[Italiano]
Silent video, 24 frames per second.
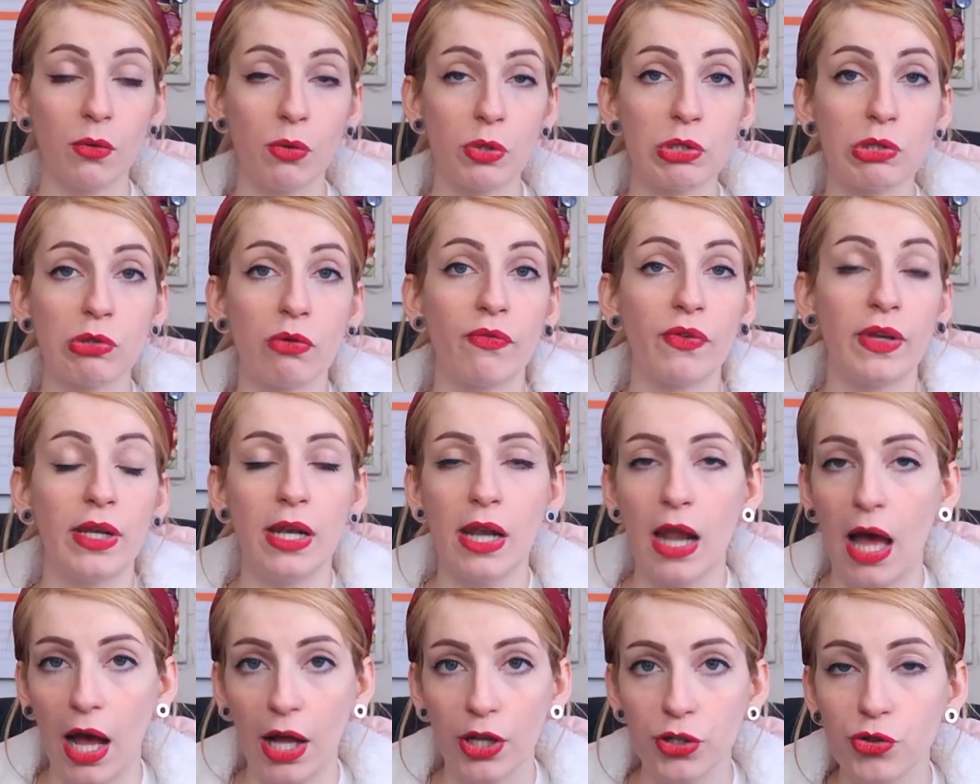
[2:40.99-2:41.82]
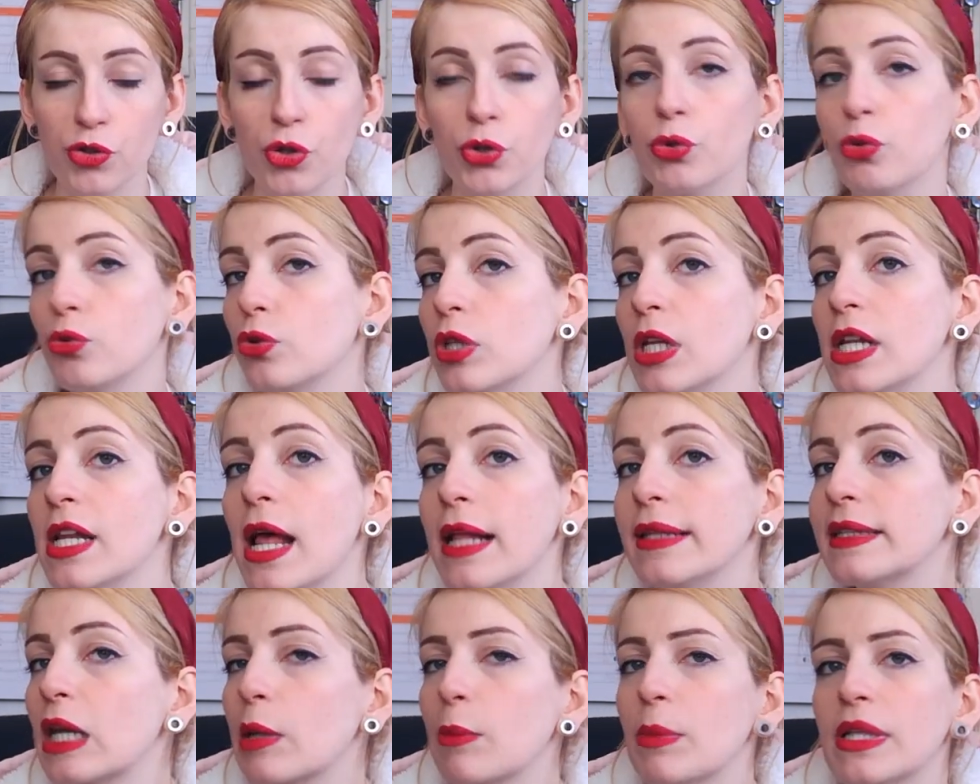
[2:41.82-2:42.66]
questo villaggio e tutti gli
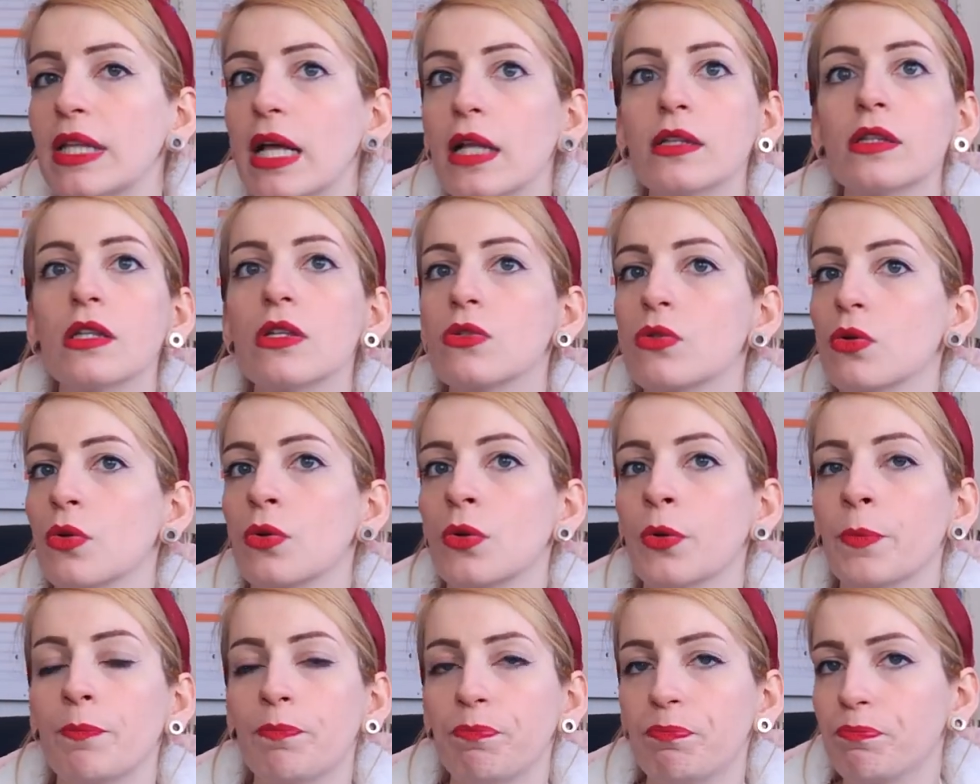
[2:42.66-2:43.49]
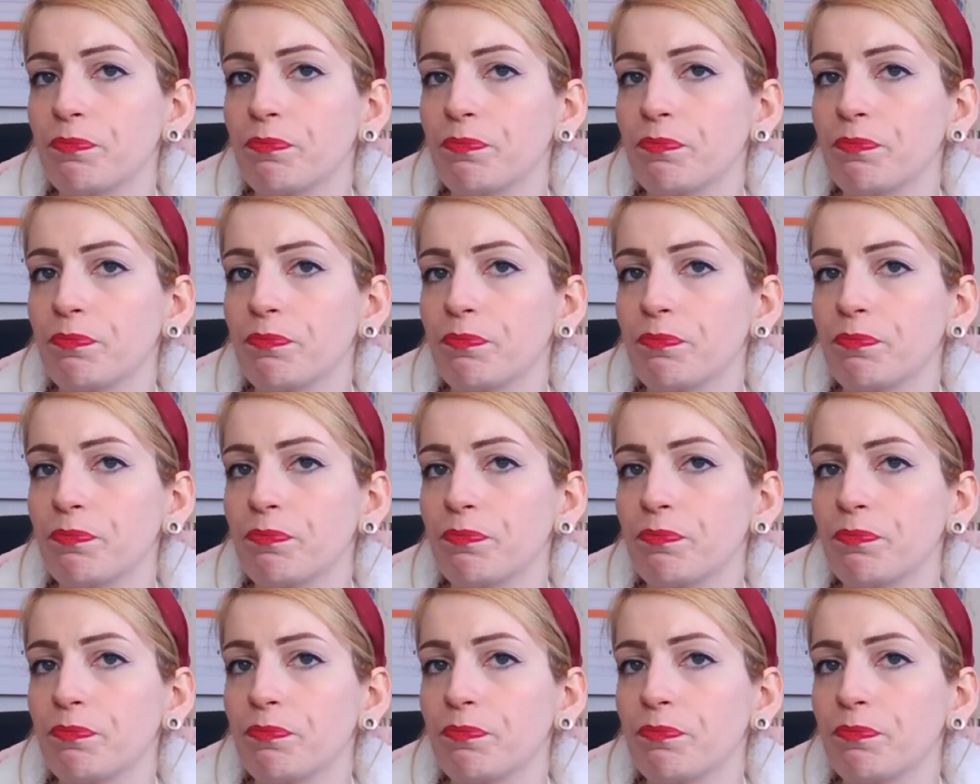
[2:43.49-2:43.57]
altri abitanti sono